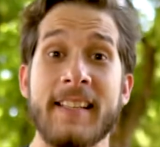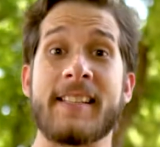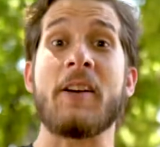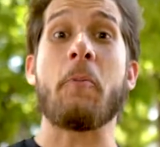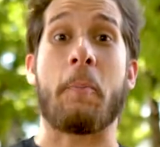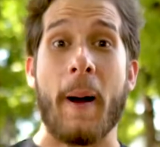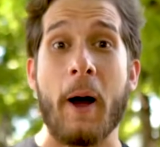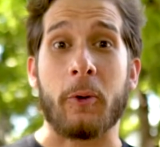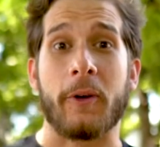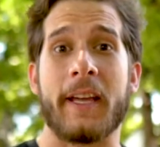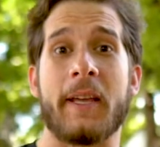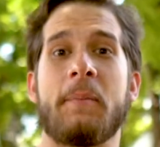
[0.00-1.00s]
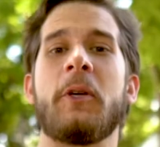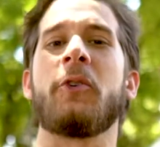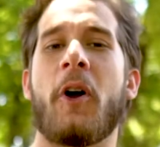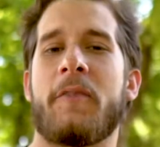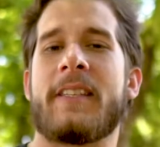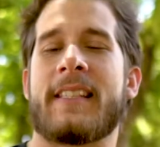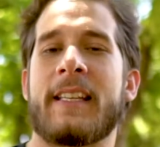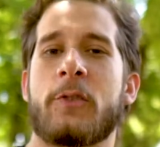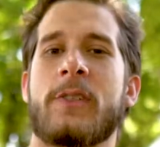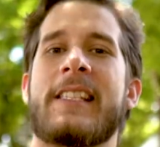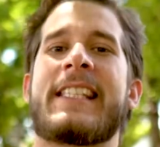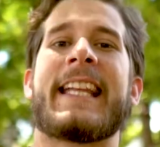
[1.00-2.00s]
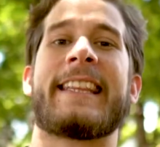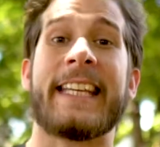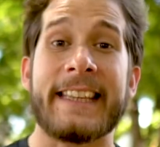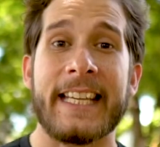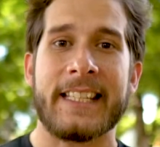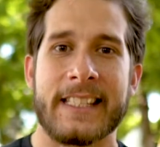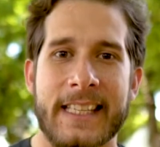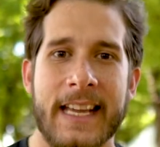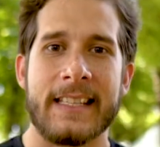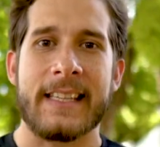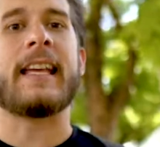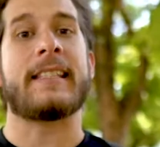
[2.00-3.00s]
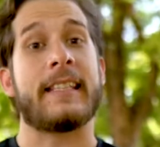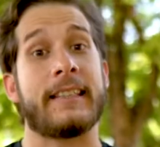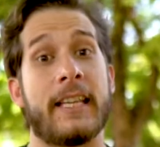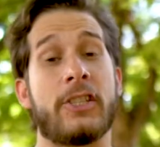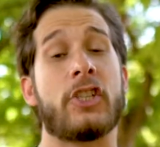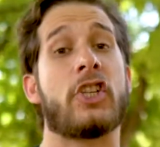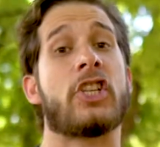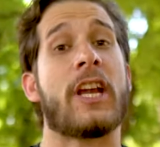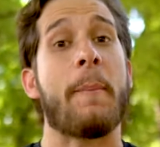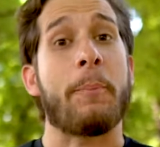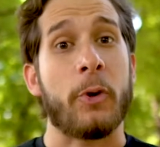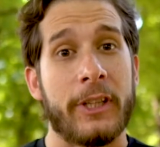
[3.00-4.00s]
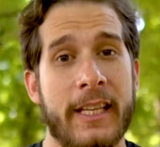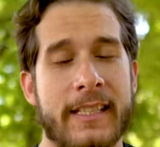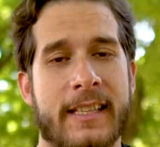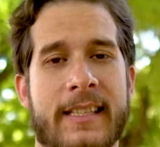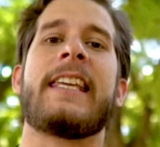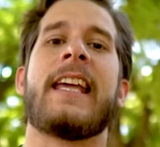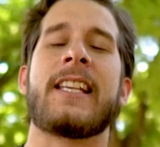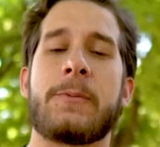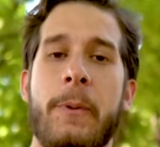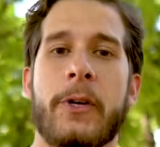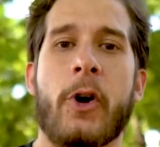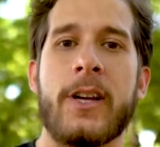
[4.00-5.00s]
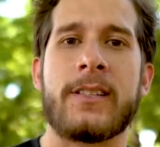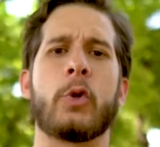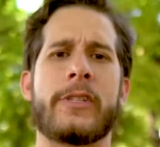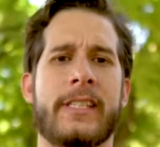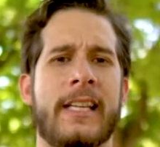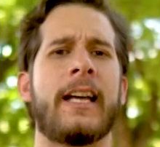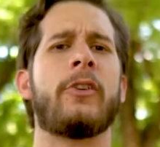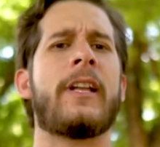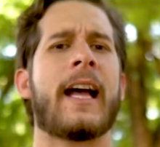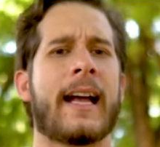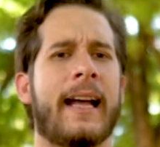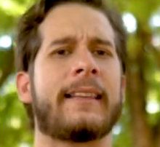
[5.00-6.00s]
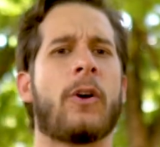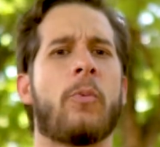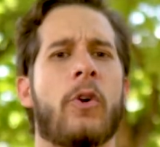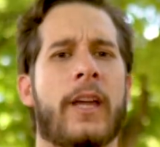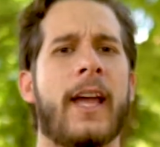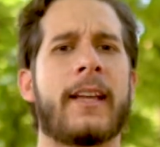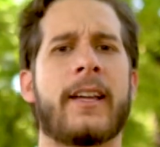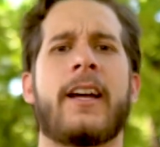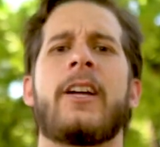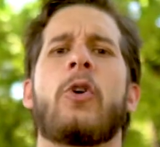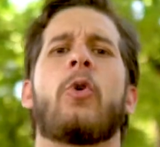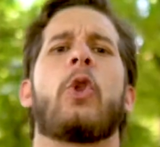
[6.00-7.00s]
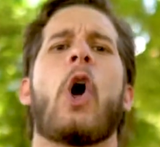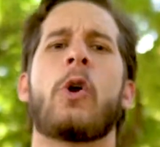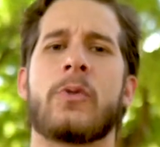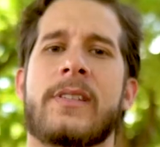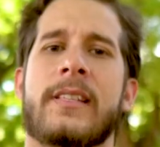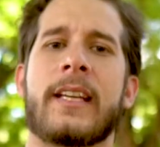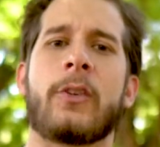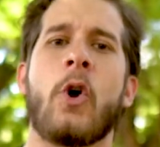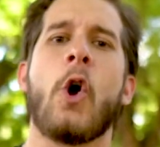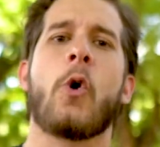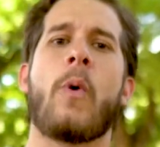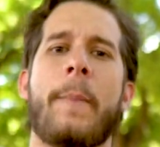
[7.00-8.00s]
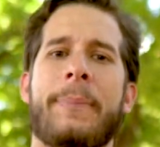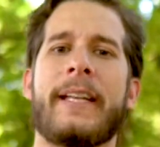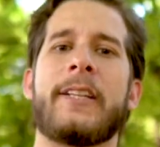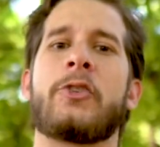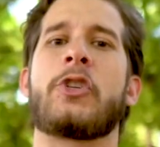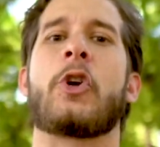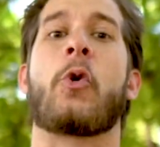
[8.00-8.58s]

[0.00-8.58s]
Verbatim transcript: em São Paulo em 1976, descendente de japoneses e espanhóis, Luciano Nakata Albuquerque ganhou logo cedo o apelido de